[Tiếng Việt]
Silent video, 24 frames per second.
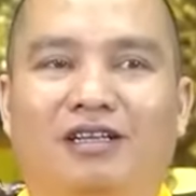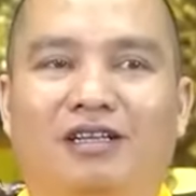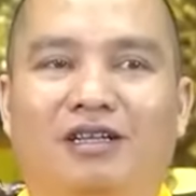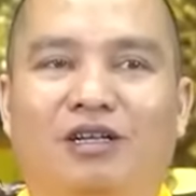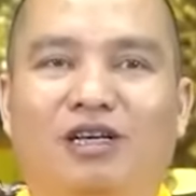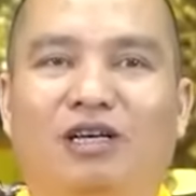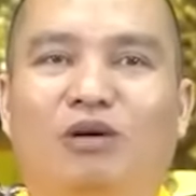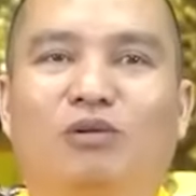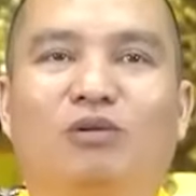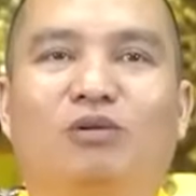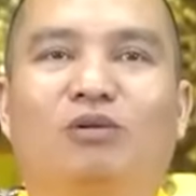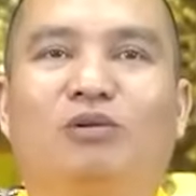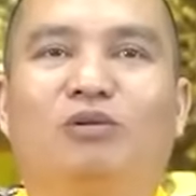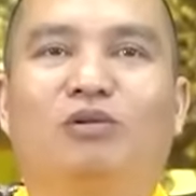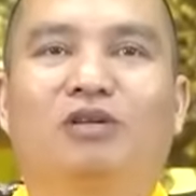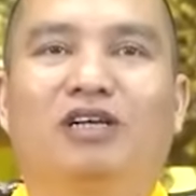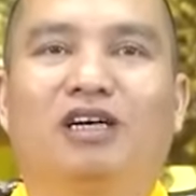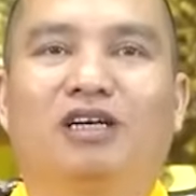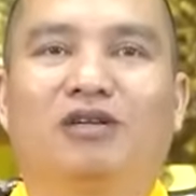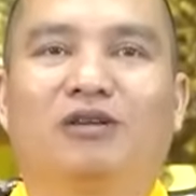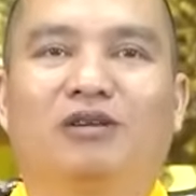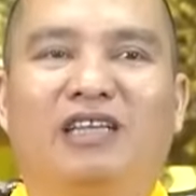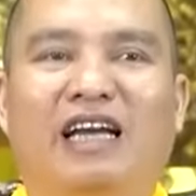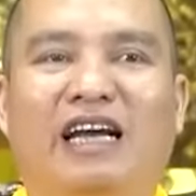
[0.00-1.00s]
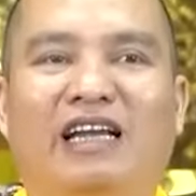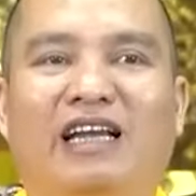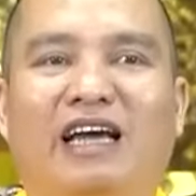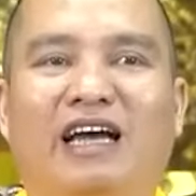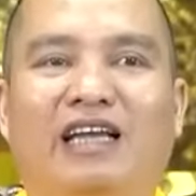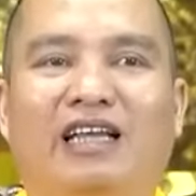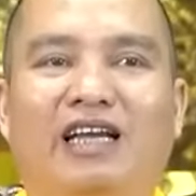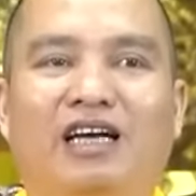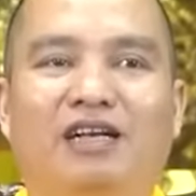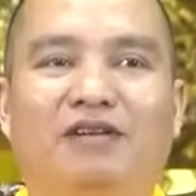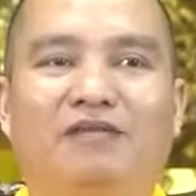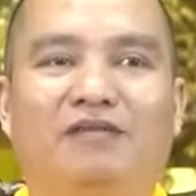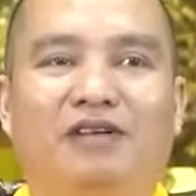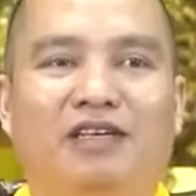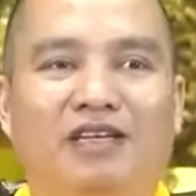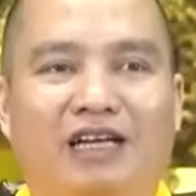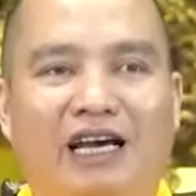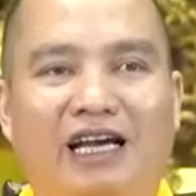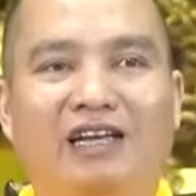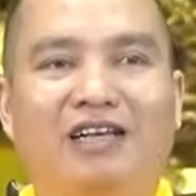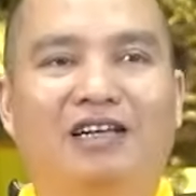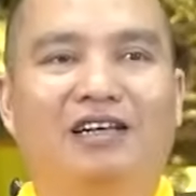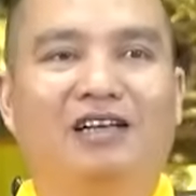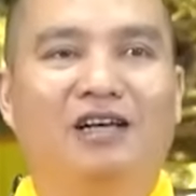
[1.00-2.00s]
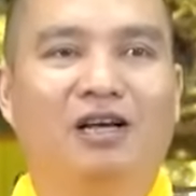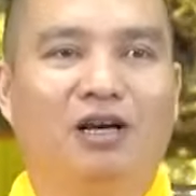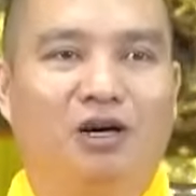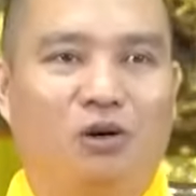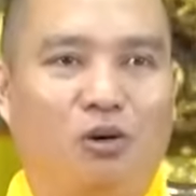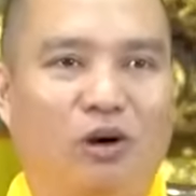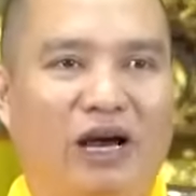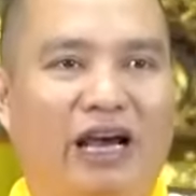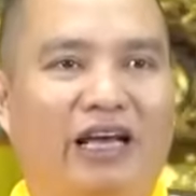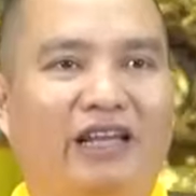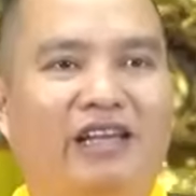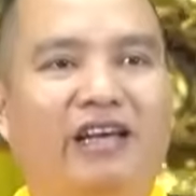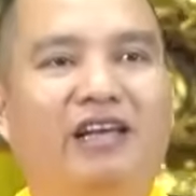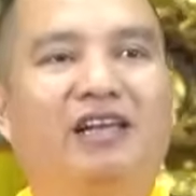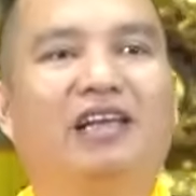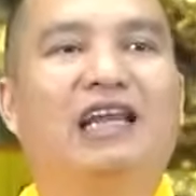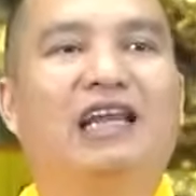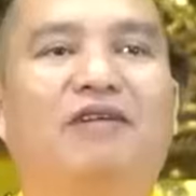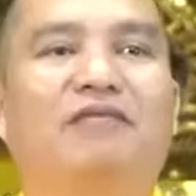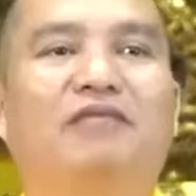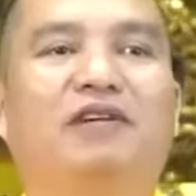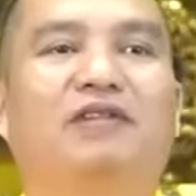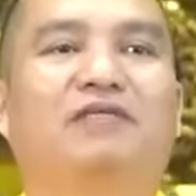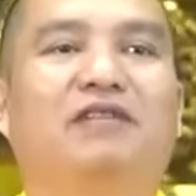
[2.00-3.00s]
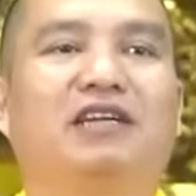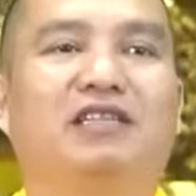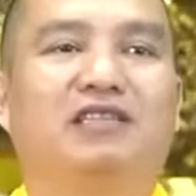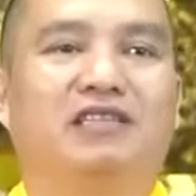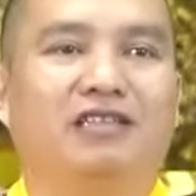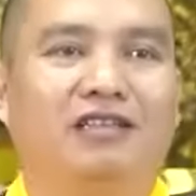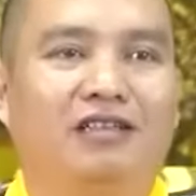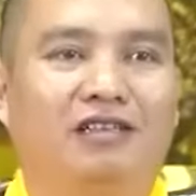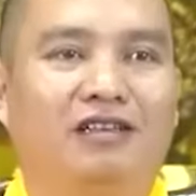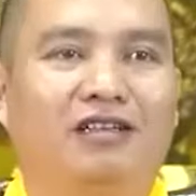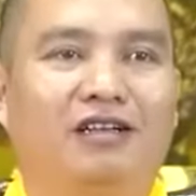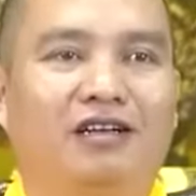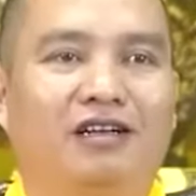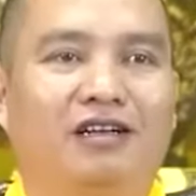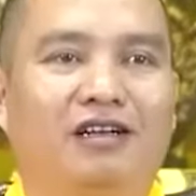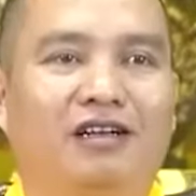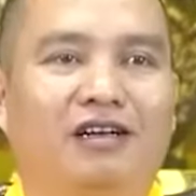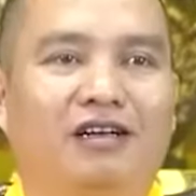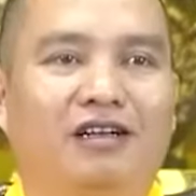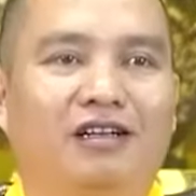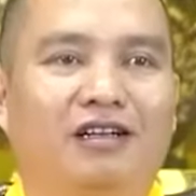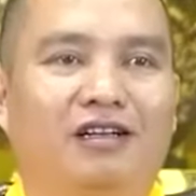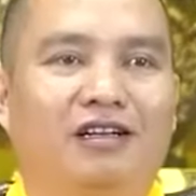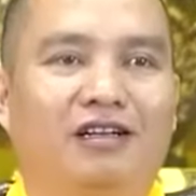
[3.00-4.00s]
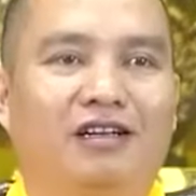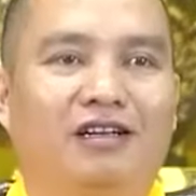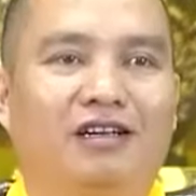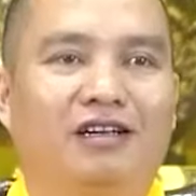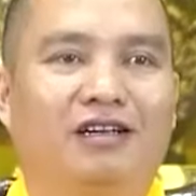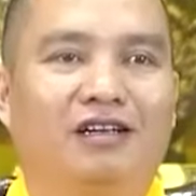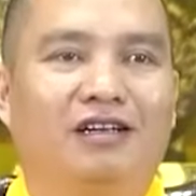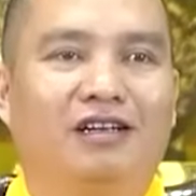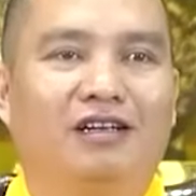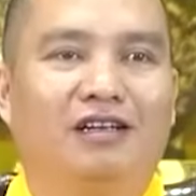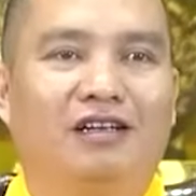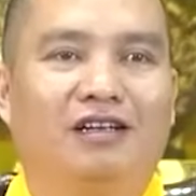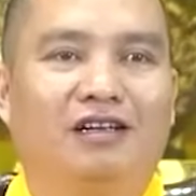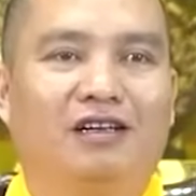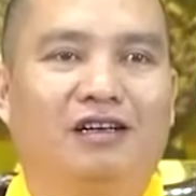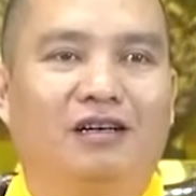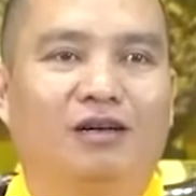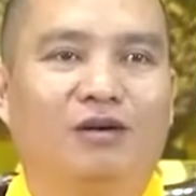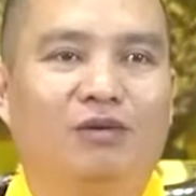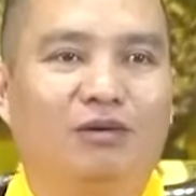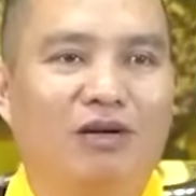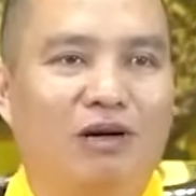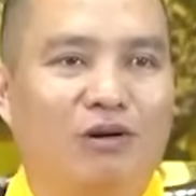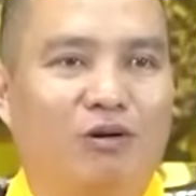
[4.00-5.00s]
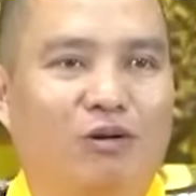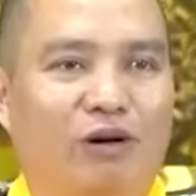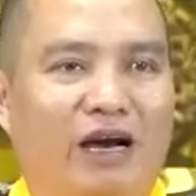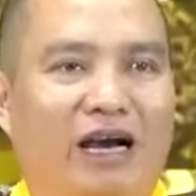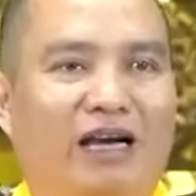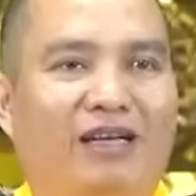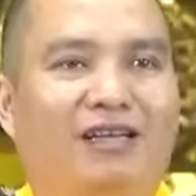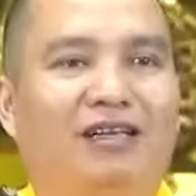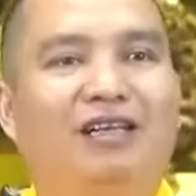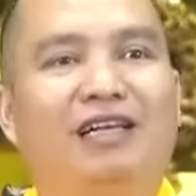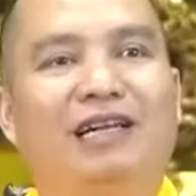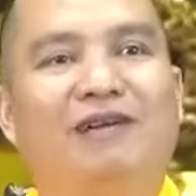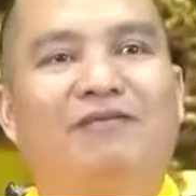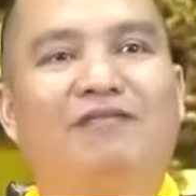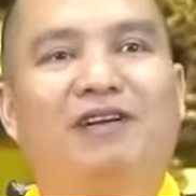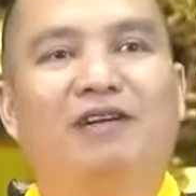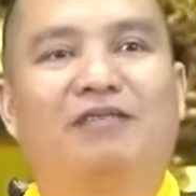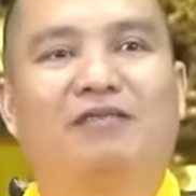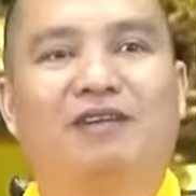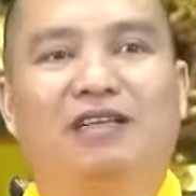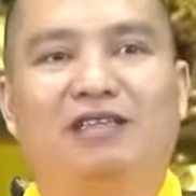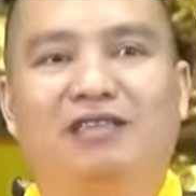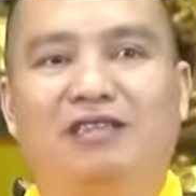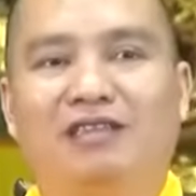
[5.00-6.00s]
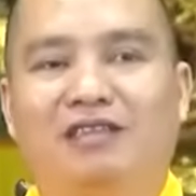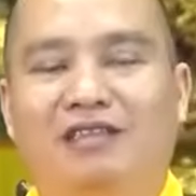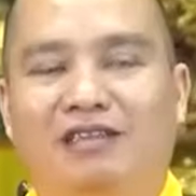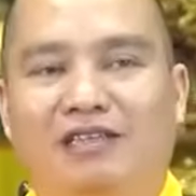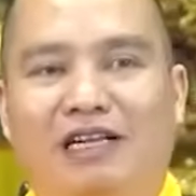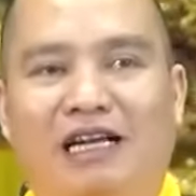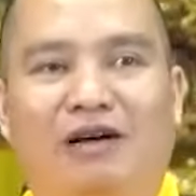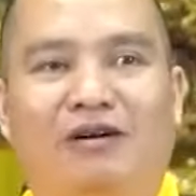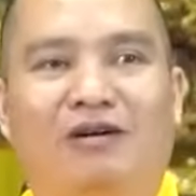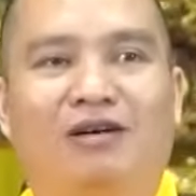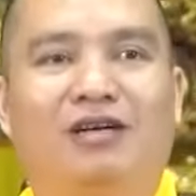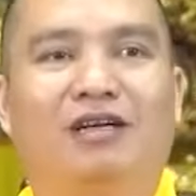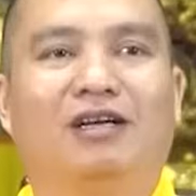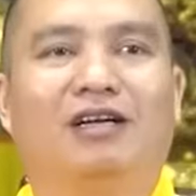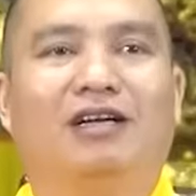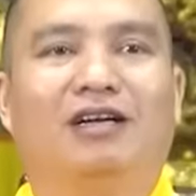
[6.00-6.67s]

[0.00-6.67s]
không tu được, tôi giải đại nhất. Vì hay đi khỏe thì hay đi việc Phật sự, lúc nào khỏe thì đi làm việc Phật sự nào.